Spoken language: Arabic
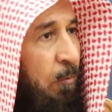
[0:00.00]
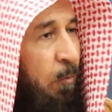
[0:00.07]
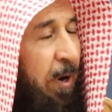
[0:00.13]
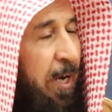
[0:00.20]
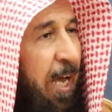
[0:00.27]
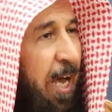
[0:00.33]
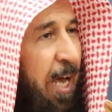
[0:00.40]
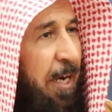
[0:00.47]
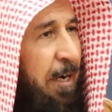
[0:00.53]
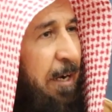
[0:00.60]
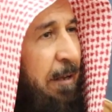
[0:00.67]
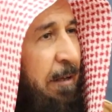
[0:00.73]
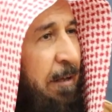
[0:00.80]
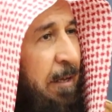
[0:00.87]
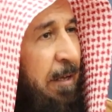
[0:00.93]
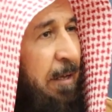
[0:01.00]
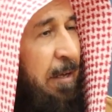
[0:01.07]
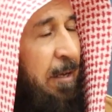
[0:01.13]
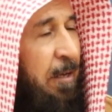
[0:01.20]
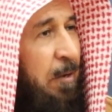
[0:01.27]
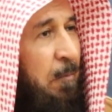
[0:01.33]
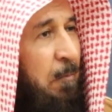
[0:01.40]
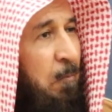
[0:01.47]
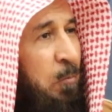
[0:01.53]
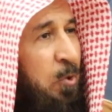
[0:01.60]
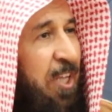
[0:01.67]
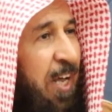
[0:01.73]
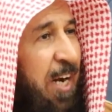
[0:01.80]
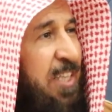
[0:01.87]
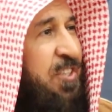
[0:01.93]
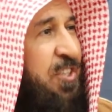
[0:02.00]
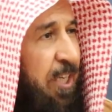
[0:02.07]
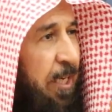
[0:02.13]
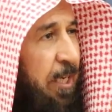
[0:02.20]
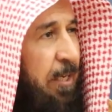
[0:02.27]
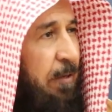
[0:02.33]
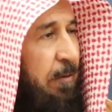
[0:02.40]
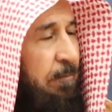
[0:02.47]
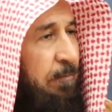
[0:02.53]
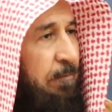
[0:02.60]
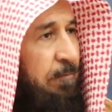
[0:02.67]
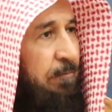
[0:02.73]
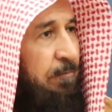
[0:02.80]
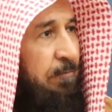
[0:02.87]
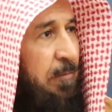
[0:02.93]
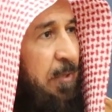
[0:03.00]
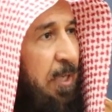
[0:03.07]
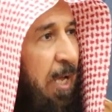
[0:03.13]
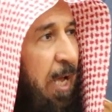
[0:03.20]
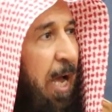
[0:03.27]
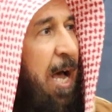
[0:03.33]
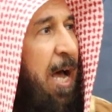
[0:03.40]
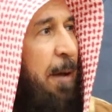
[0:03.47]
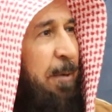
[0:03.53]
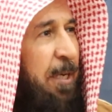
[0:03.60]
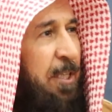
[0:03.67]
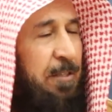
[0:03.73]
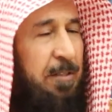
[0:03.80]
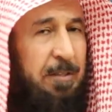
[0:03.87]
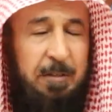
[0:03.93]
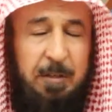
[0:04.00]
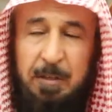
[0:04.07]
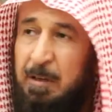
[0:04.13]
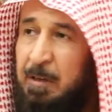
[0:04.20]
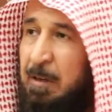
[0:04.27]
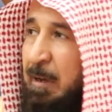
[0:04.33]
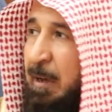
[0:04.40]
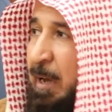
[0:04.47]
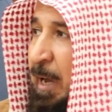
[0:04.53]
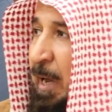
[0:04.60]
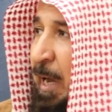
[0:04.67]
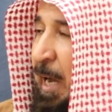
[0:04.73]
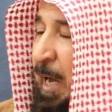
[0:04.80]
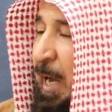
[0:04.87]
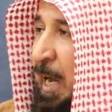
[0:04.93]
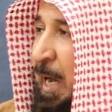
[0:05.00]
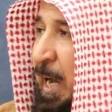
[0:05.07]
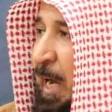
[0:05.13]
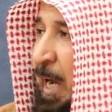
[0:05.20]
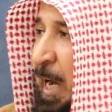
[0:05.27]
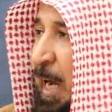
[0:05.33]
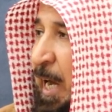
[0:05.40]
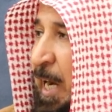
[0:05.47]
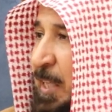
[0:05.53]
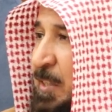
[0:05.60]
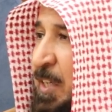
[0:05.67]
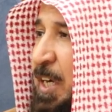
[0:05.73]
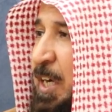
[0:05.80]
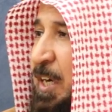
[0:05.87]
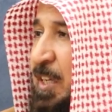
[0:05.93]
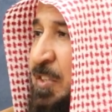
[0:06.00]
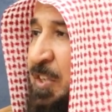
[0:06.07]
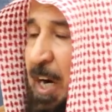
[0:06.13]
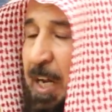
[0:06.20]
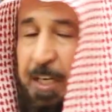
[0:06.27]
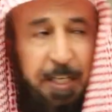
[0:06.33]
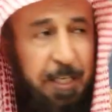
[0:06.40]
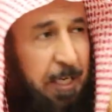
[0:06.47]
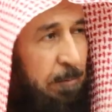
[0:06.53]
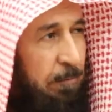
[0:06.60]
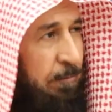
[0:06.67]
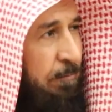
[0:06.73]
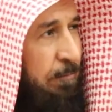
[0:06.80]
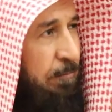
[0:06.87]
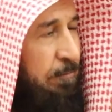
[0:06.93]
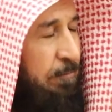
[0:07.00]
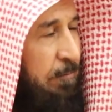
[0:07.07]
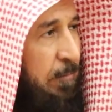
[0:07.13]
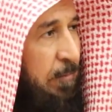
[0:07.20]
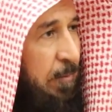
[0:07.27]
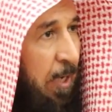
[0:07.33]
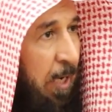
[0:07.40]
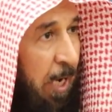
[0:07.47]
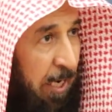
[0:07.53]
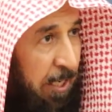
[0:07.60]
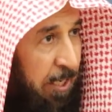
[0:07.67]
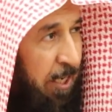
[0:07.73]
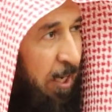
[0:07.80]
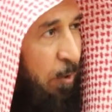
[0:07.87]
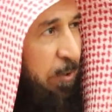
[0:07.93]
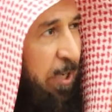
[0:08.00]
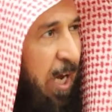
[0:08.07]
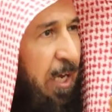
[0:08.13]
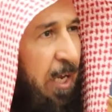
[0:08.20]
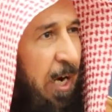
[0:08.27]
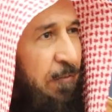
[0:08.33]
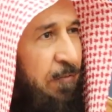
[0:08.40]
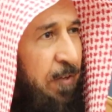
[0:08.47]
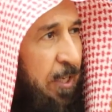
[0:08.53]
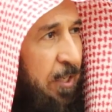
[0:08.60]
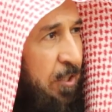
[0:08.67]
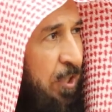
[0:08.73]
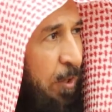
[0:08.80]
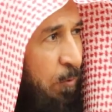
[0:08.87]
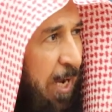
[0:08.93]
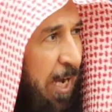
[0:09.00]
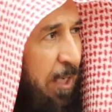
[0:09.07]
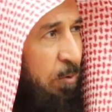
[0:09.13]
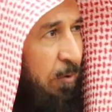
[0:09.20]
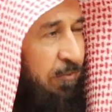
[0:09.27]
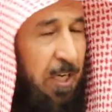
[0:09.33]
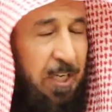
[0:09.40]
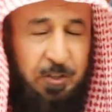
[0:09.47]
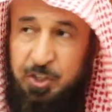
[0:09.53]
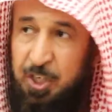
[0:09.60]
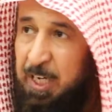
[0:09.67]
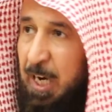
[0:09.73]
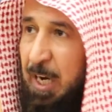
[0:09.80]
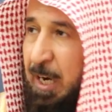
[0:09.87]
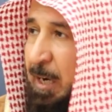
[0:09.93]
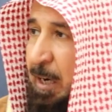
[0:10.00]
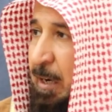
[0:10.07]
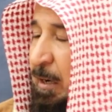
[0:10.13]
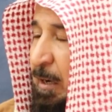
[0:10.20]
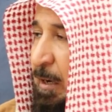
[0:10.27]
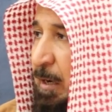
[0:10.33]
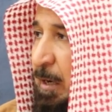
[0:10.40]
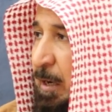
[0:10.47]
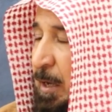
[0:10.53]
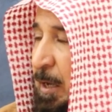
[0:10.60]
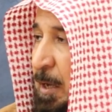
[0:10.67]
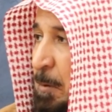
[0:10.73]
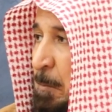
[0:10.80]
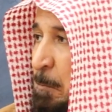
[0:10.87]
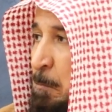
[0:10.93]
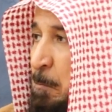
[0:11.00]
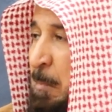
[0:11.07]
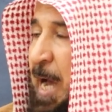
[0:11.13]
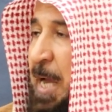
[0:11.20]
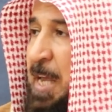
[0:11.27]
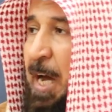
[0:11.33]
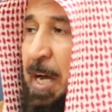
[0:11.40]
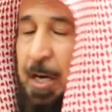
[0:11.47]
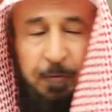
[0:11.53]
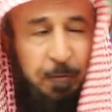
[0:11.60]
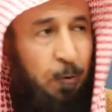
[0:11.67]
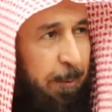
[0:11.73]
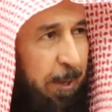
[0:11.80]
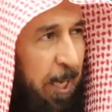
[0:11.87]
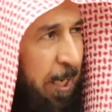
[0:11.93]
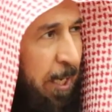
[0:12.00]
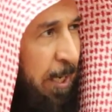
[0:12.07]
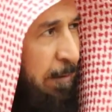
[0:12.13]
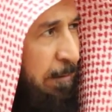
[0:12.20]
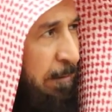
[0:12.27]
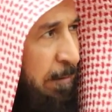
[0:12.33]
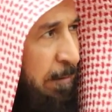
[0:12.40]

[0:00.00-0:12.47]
وكان متنسك عابد على دين النصرانية لكنه يقرأ في التوراة وفي الإنجيل ما يعرف به